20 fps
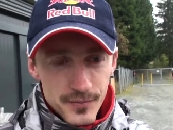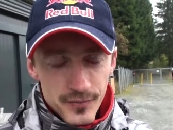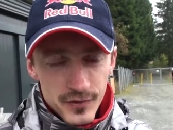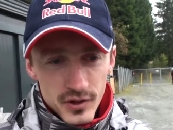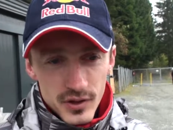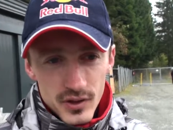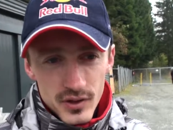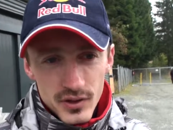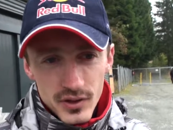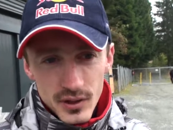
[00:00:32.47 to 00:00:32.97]

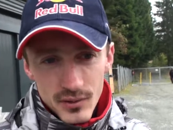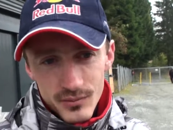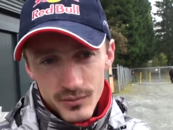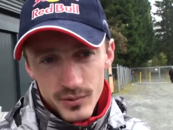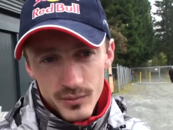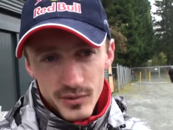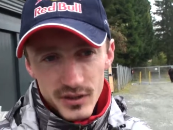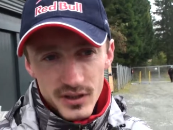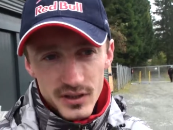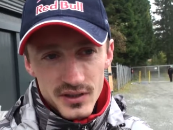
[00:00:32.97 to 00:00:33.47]
No i tam
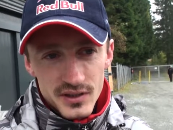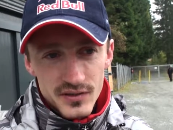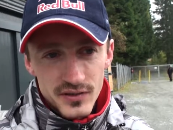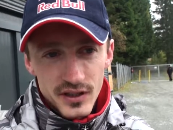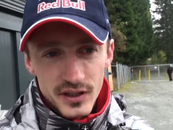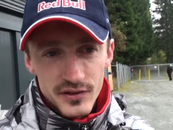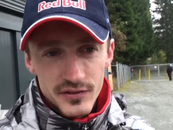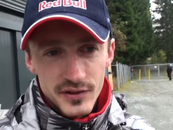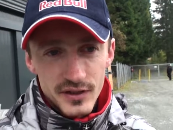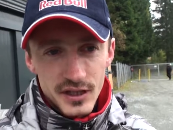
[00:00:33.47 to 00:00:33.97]
chyba
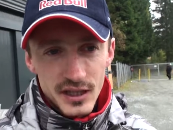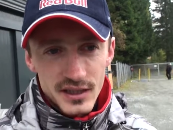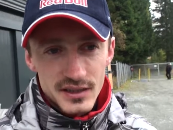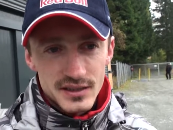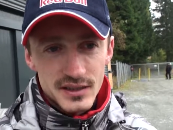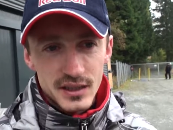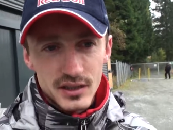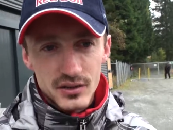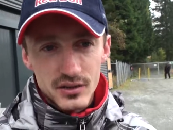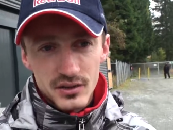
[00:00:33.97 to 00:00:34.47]

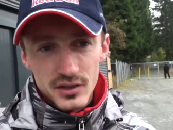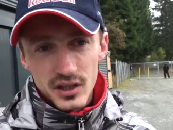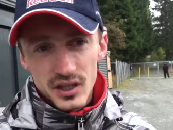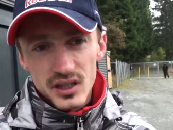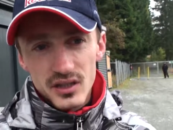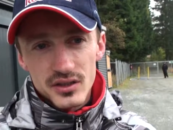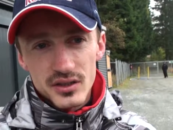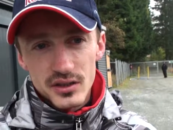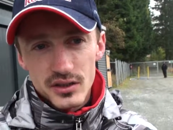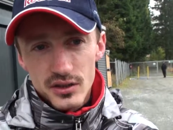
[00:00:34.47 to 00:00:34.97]
dyskwalifikacja. No.
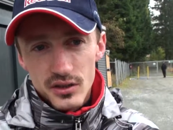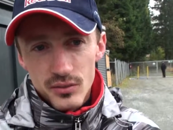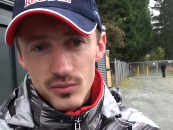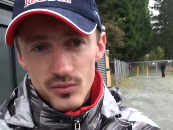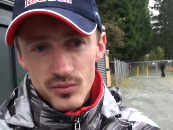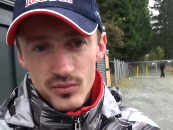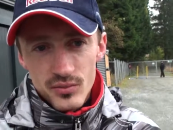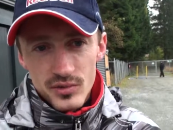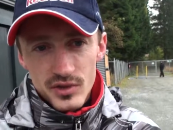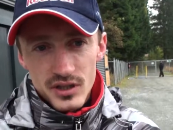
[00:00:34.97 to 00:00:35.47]
Ja
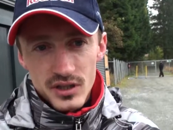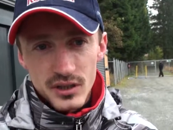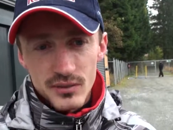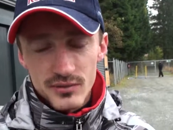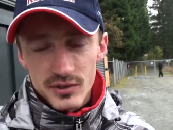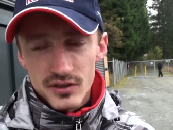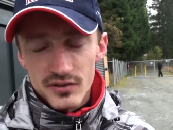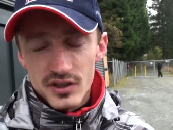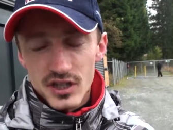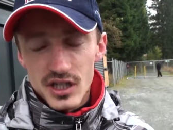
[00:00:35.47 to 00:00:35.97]
nikomu się
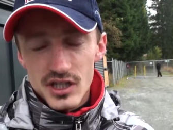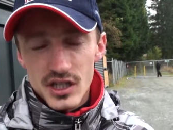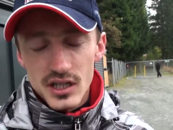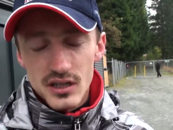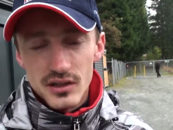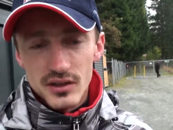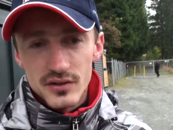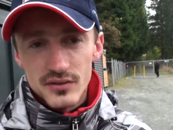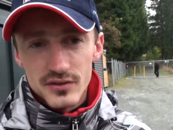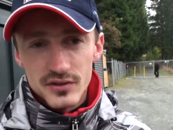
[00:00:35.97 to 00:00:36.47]
tam nie
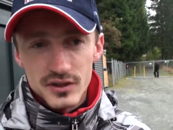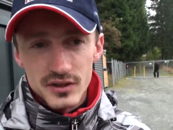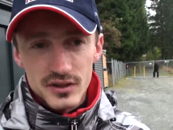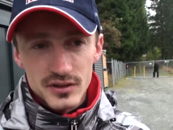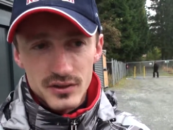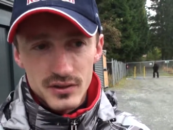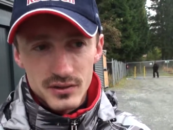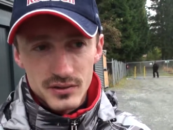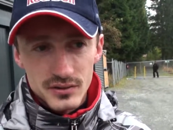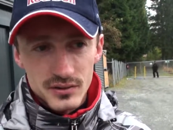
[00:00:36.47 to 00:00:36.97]
wdrażałem w nic.
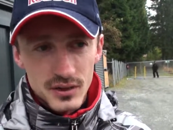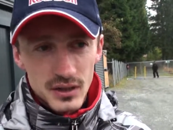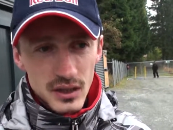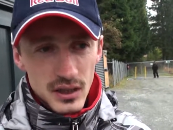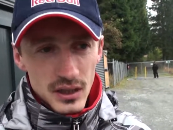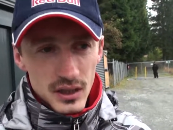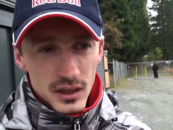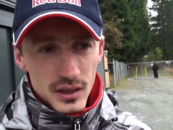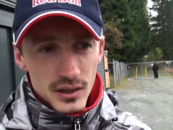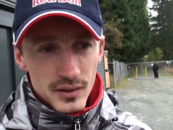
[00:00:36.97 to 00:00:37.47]
No.
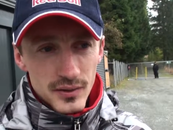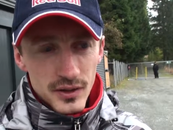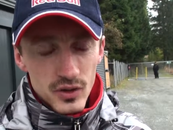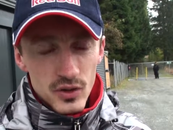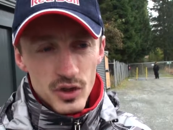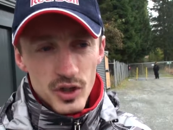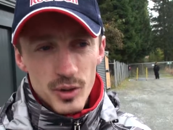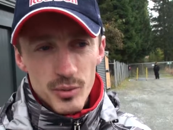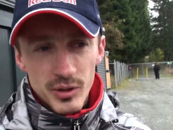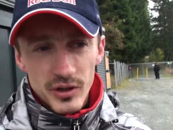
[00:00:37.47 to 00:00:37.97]

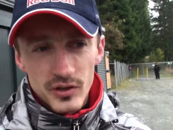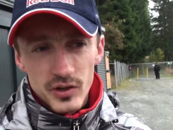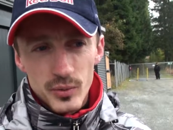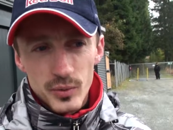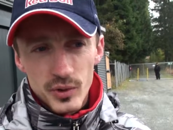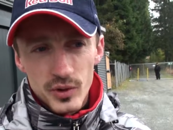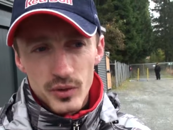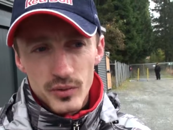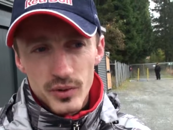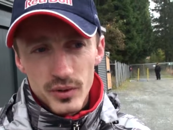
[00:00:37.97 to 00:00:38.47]
Warunki
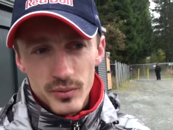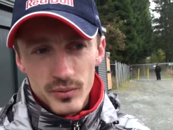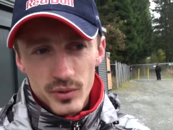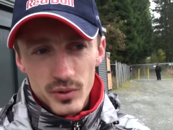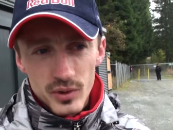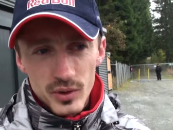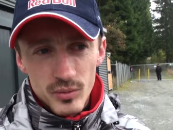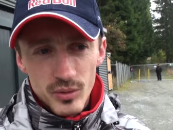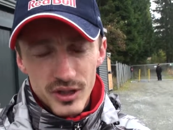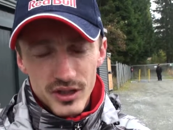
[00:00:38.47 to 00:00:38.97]
prawdopodobnie
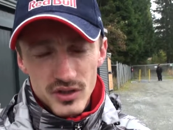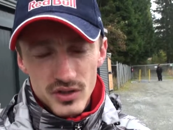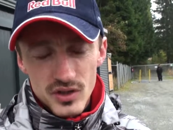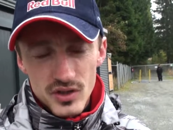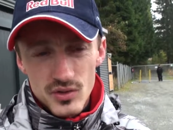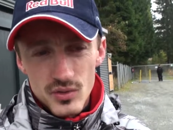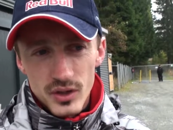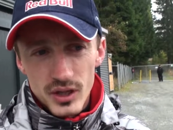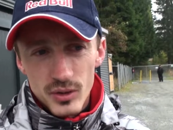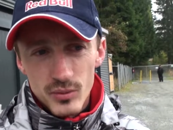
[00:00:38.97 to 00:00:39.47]
były
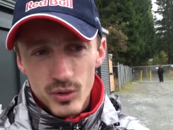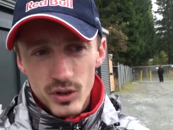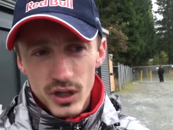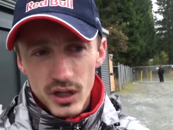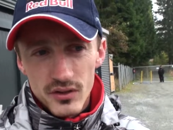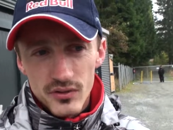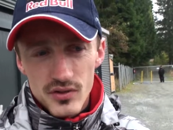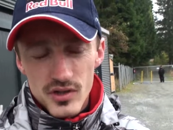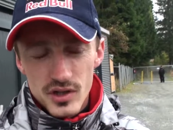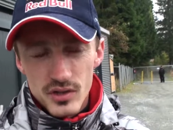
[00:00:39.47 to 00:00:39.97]
bardzo złe, bo
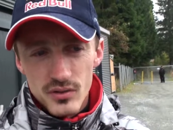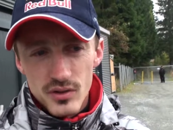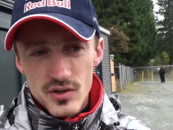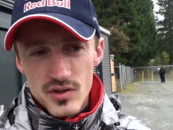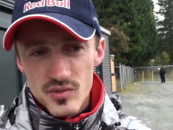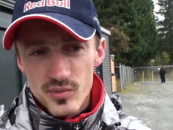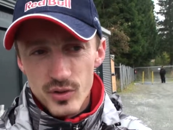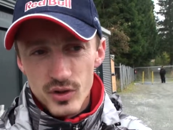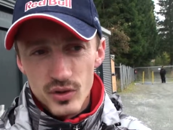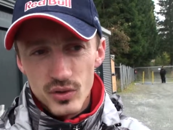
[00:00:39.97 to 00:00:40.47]
jak
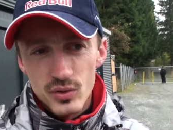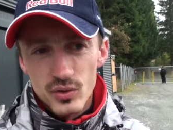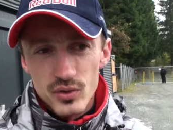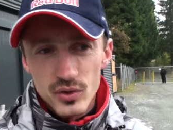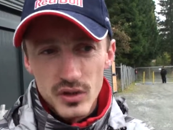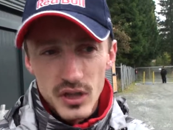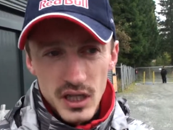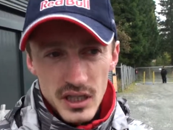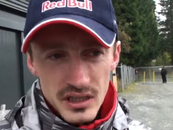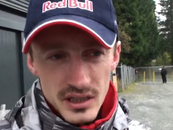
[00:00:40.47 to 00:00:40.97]
wyszedłem z progu,
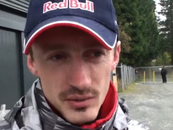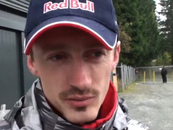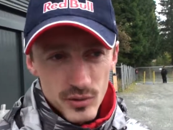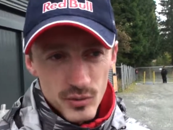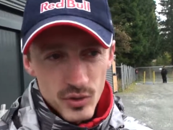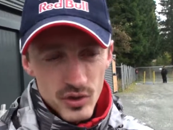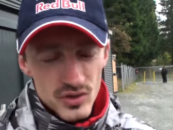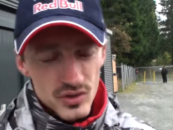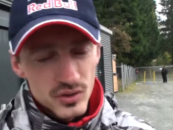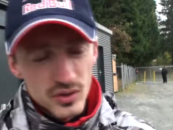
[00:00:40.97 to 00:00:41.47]
to narty
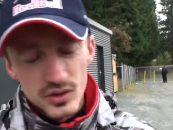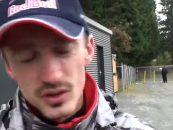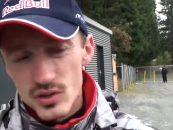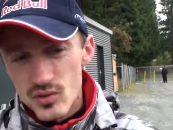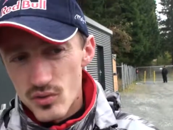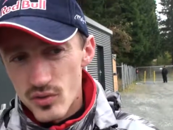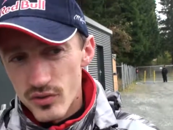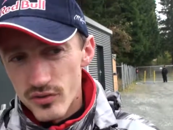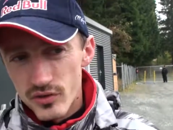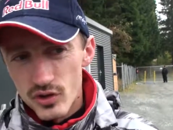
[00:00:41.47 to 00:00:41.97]
mi mocno
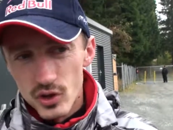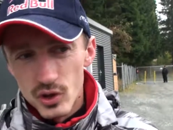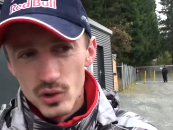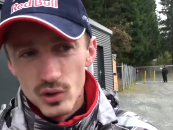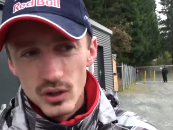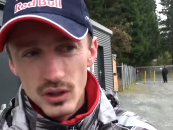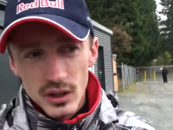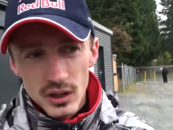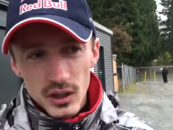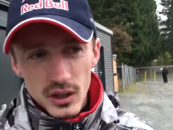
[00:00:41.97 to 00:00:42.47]
odeszły w
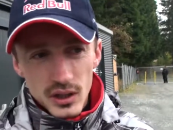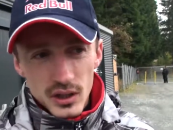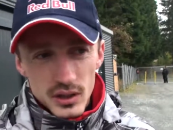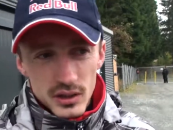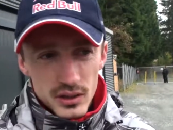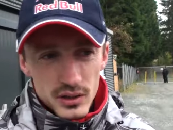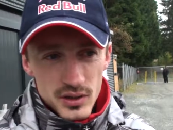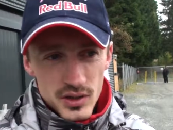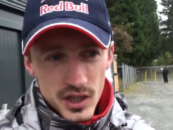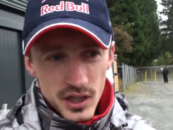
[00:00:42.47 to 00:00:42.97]
dół.
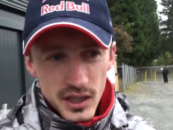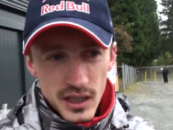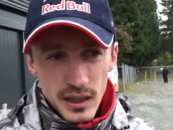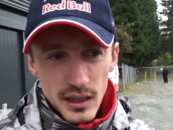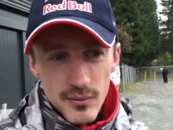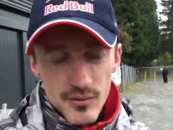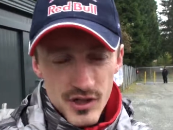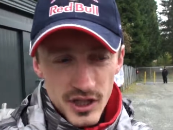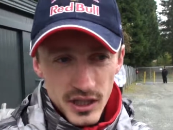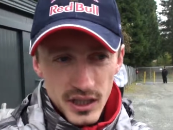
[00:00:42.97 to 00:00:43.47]

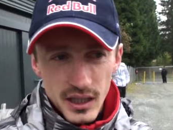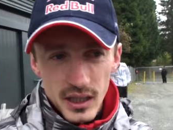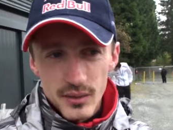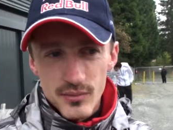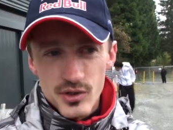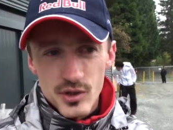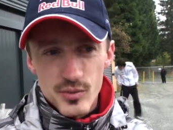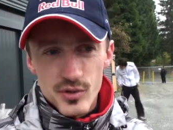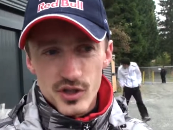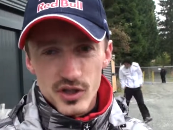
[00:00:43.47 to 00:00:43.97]
Czekałem,
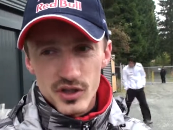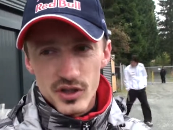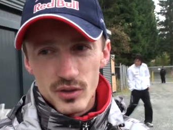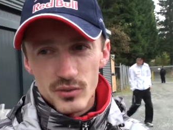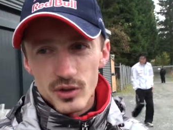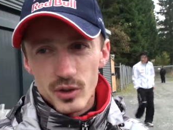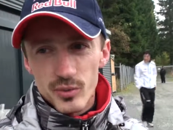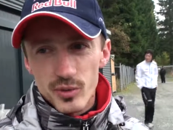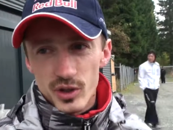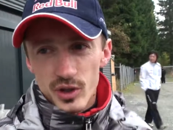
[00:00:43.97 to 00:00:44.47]
czekałem, czy
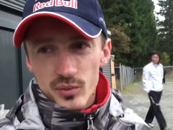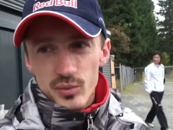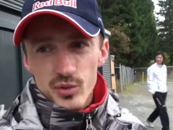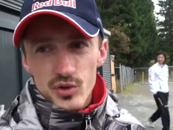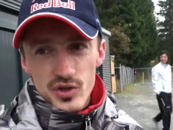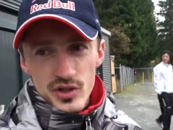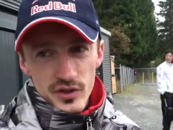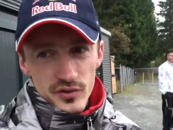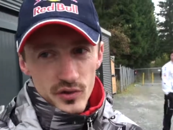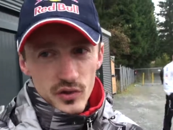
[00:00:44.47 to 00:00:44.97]
przyjdą. Dopiero
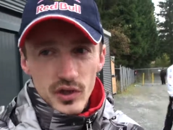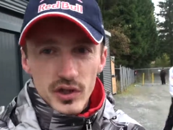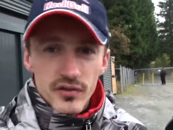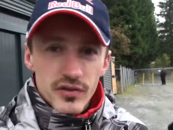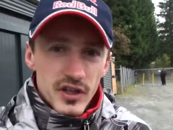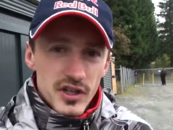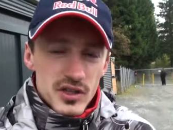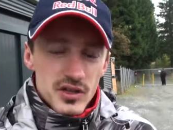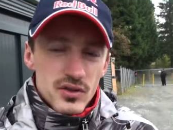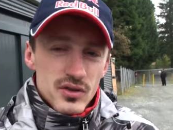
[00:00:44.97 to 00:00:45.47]
później w drugiej
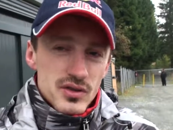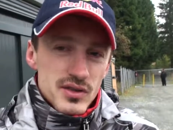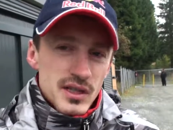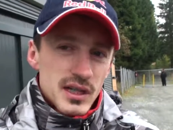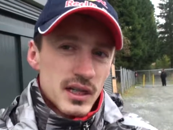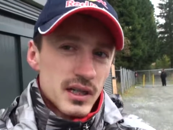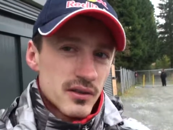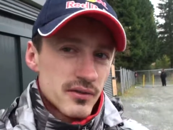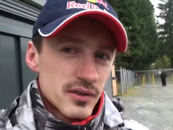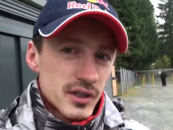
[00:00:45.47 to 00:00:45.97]
fazie
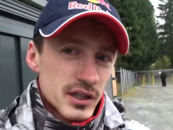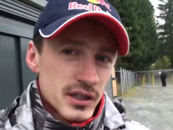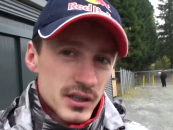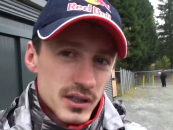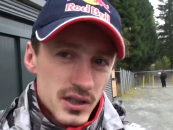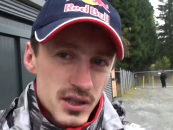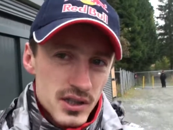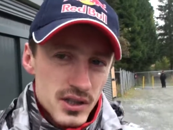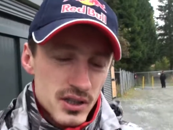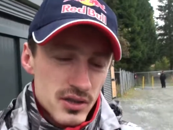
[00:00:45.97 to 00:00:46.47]
dostałem wiatr
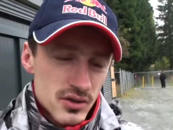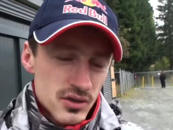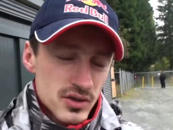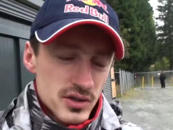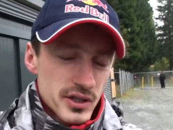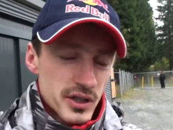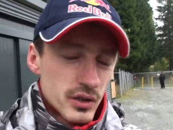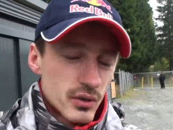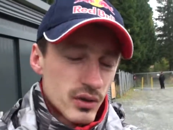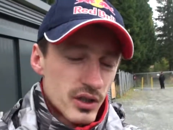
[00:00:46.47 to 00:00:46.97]
i jeszcze coś
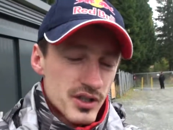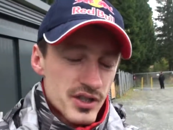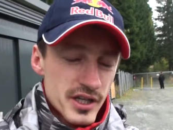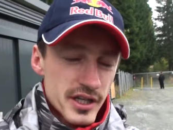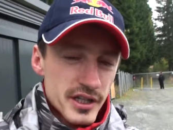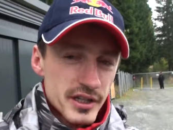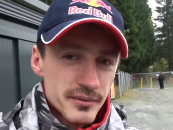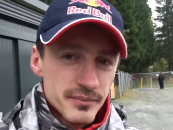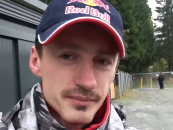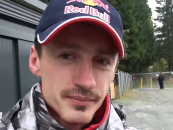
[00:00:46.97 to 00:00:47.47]
z tego
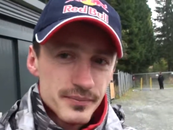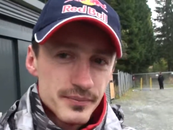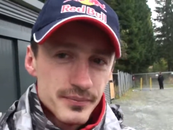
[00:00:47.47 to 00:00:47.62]
uleciałem.